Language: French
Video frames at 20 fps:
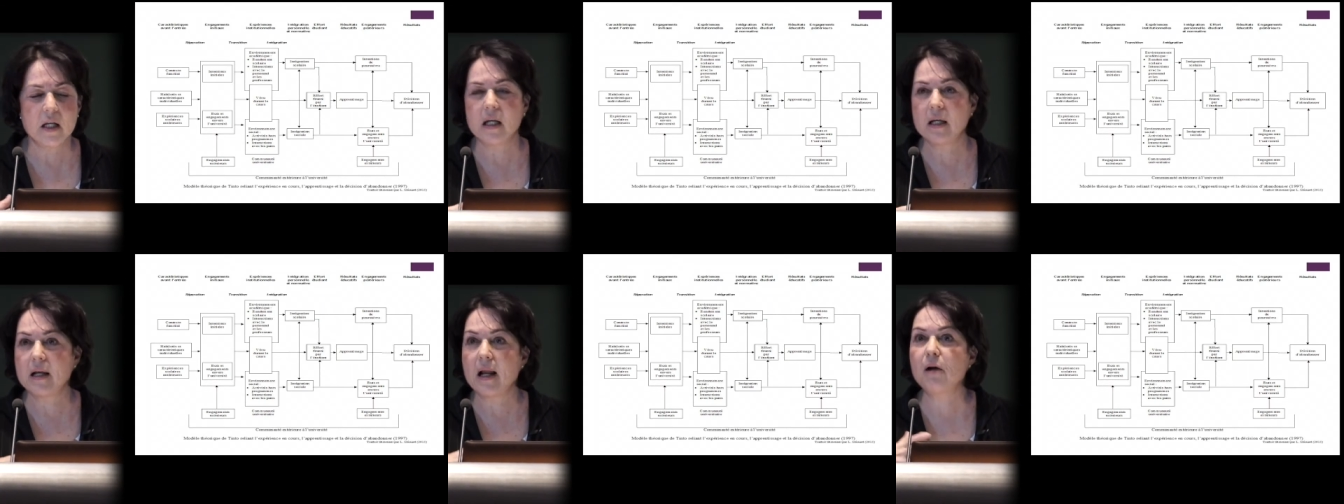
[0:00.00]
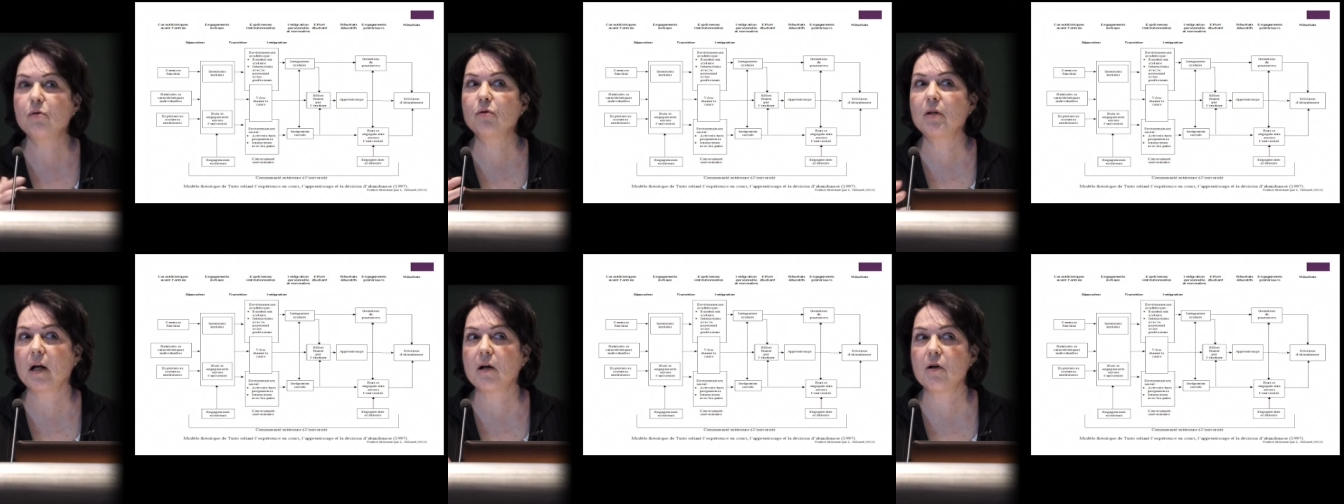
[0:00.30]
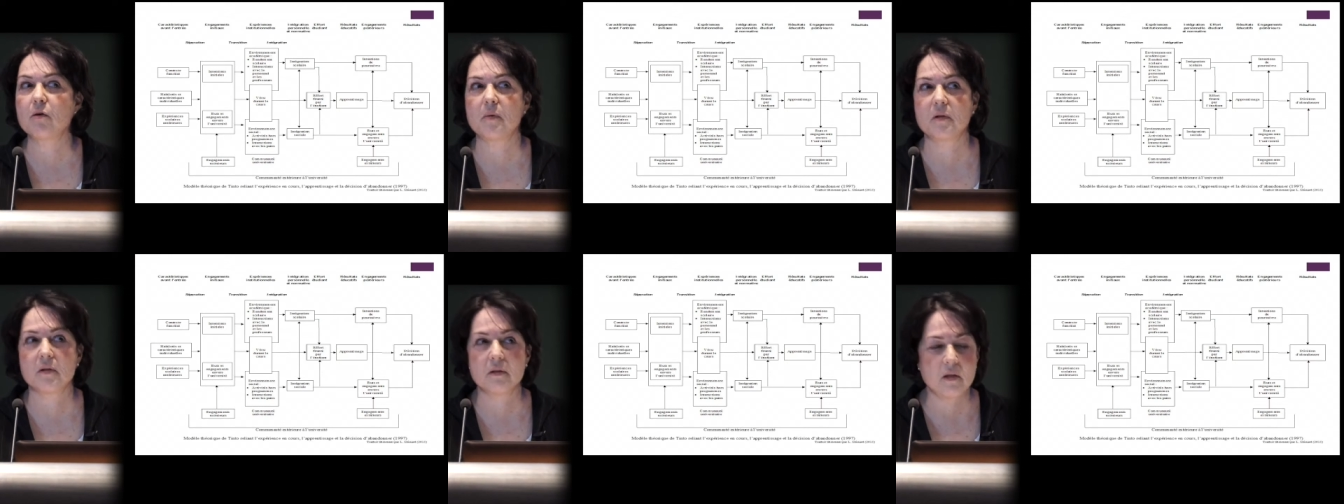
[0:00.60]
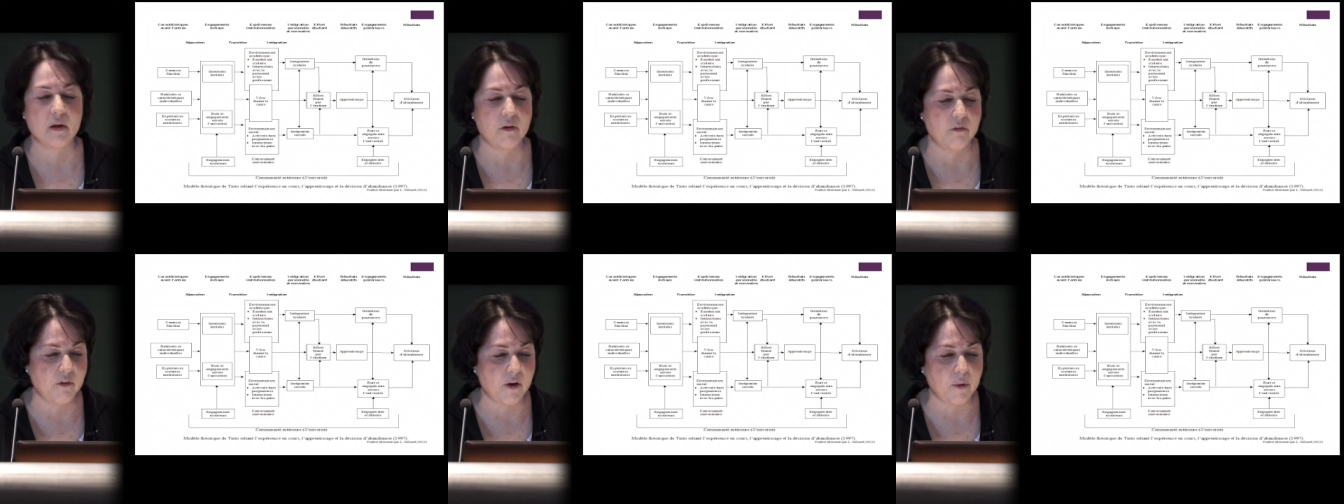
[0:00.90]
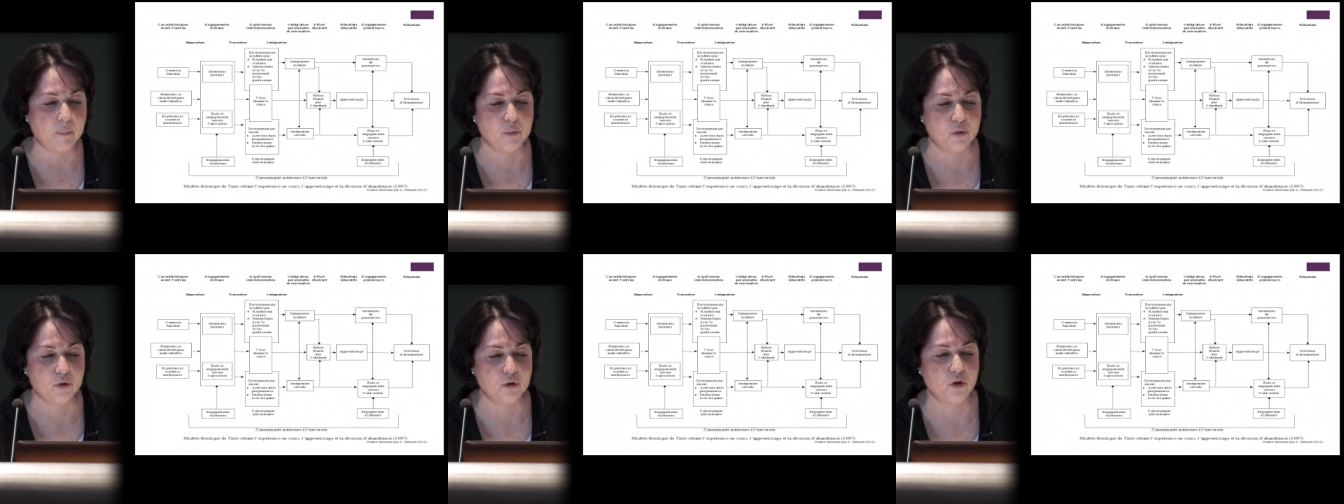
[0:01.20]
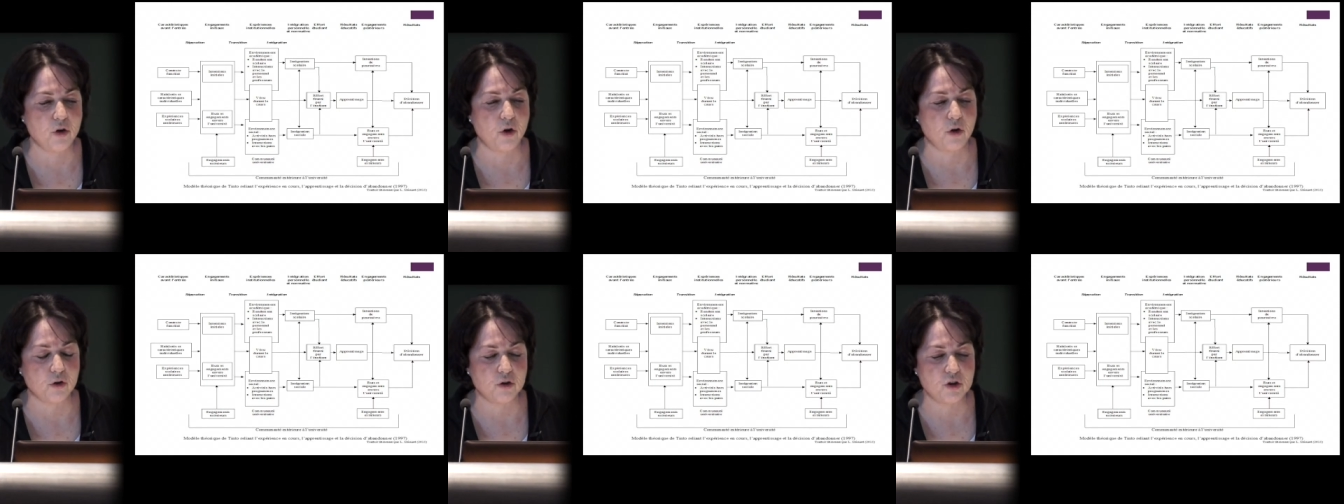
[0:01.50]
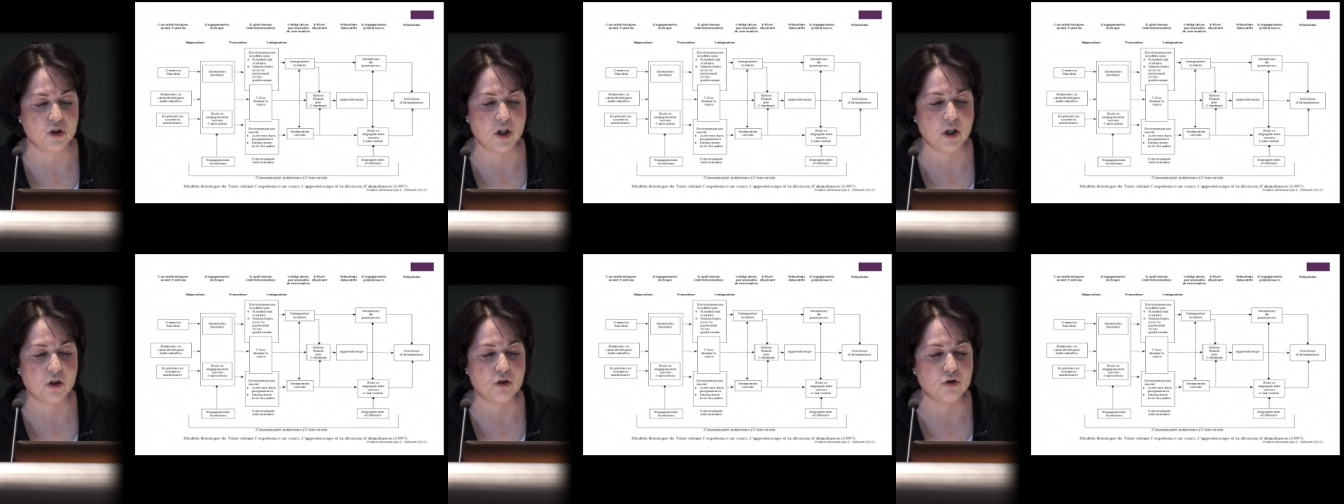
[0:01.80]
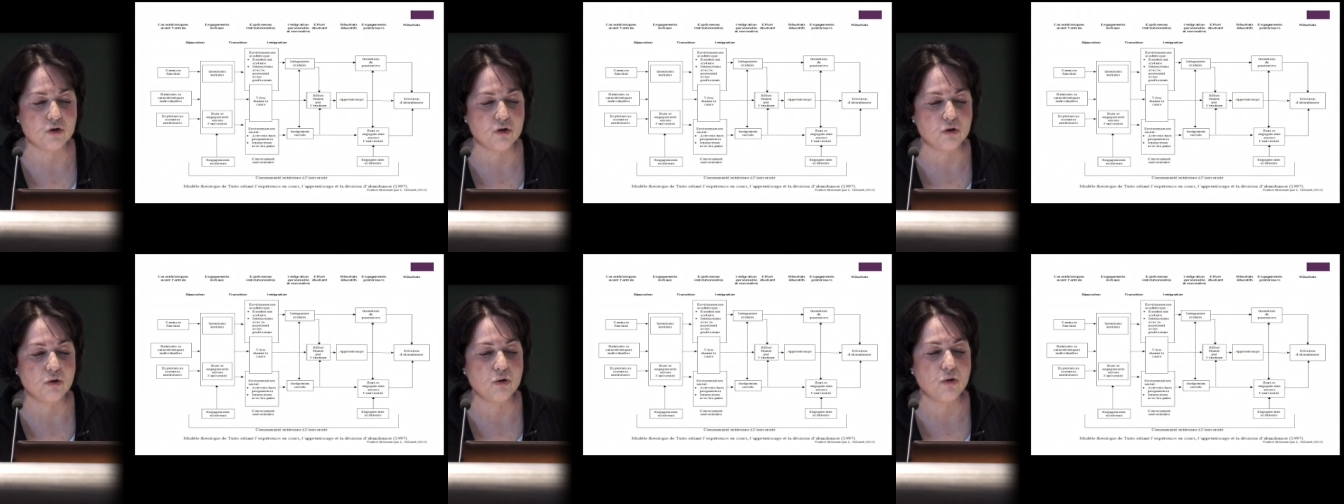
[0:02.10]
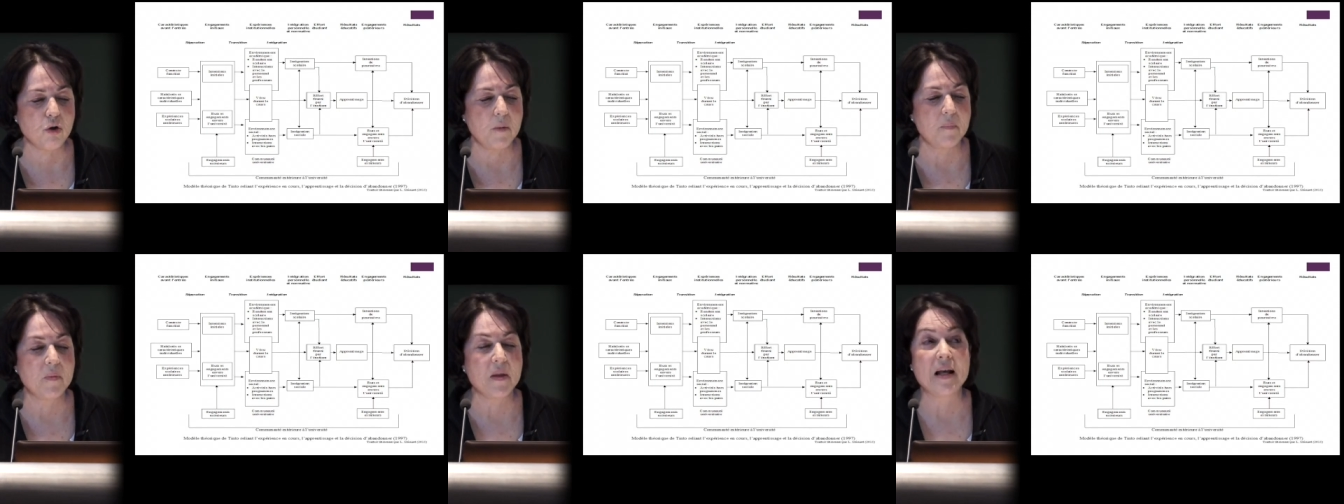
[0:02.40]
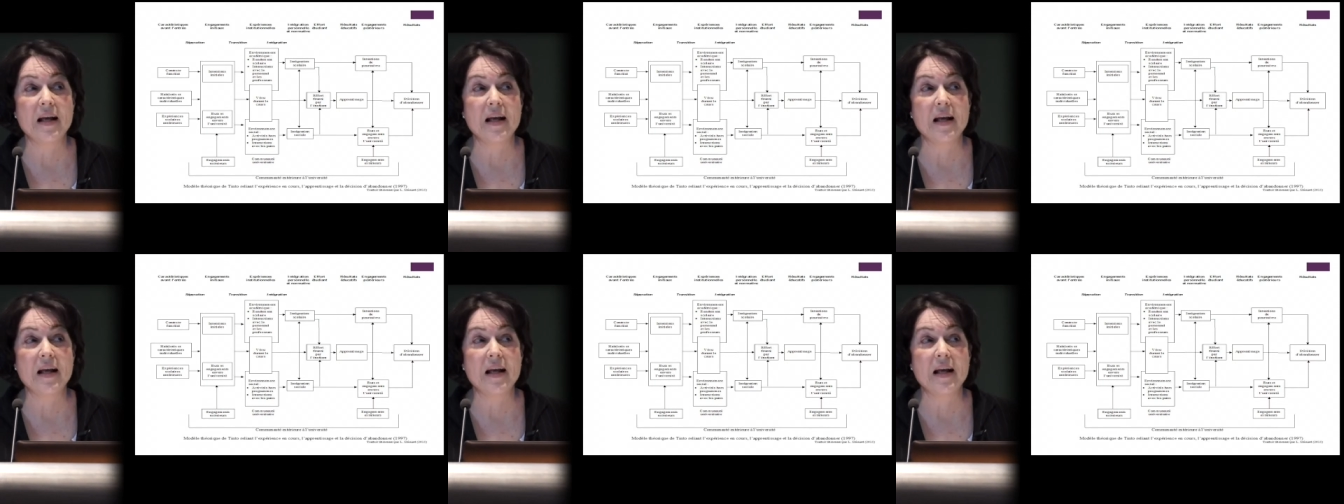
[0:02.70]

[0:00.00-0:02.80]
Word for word: Et là, on a commencé à faire plusieurs recherches sur